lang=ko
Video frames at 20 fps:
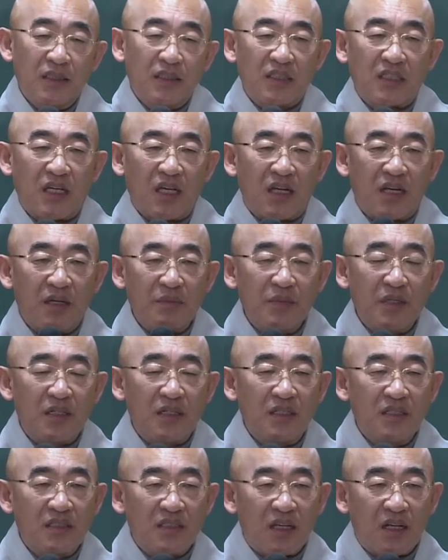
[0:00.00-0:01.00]
사람이
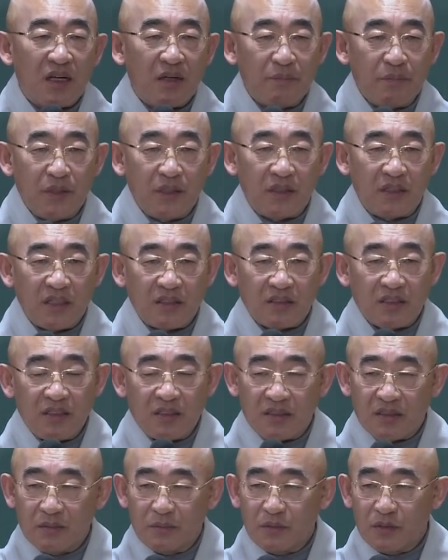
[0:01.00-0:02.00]
큰 사람 밑에서
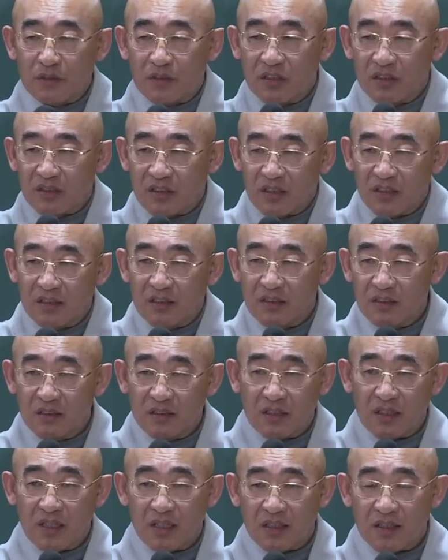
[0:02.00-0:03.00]
있으면 덕이
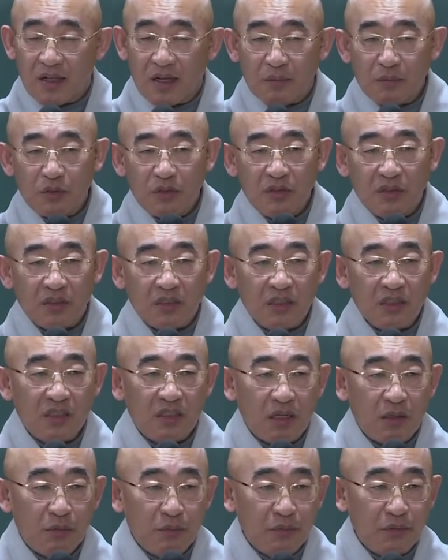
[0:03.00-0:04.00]
있는데 나무는 큰
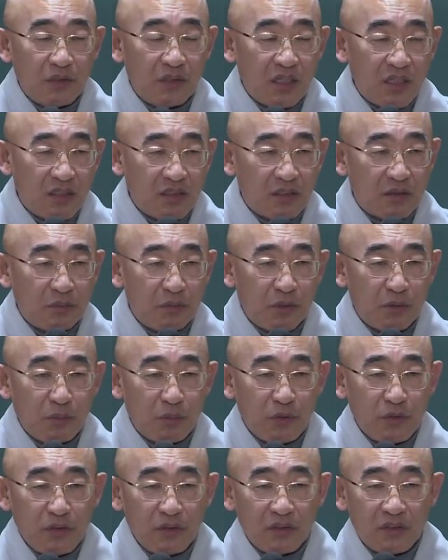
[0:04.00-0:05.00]
나무 밑에 있으면
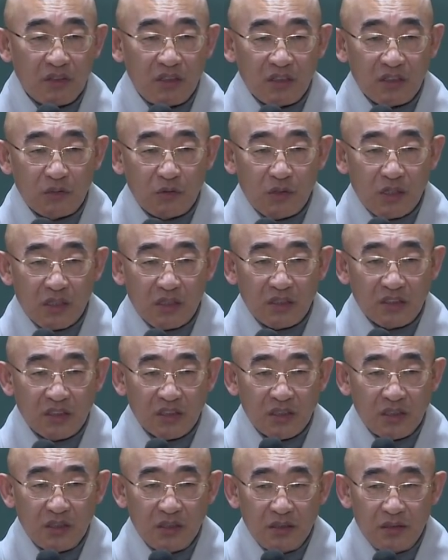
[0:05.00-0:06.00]
뭐요 덕이 될
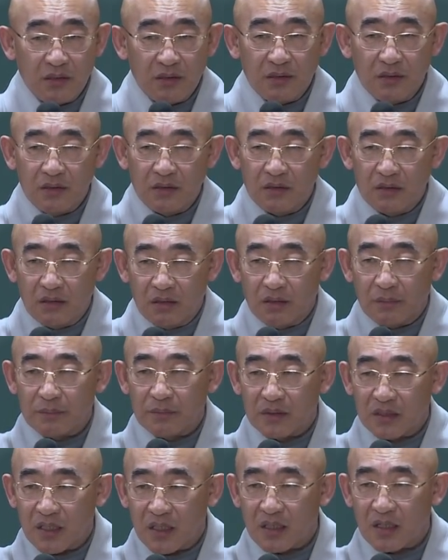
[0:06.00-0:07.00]
것이
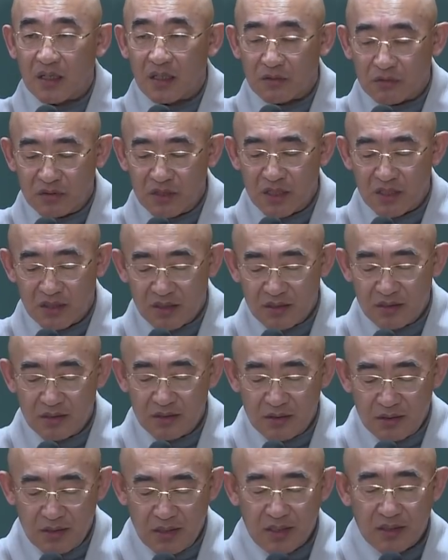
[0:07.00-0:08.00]
없다라고 얘기를
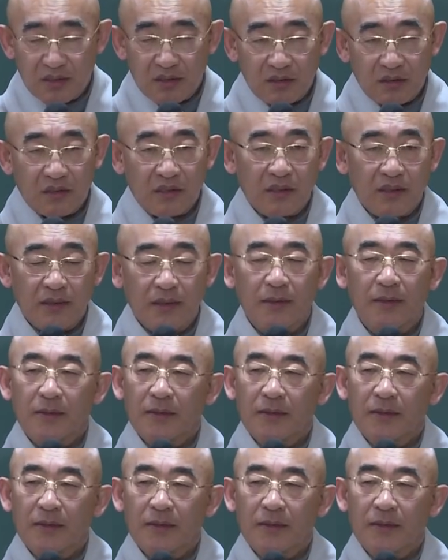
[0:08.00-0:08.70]
하는 거예요.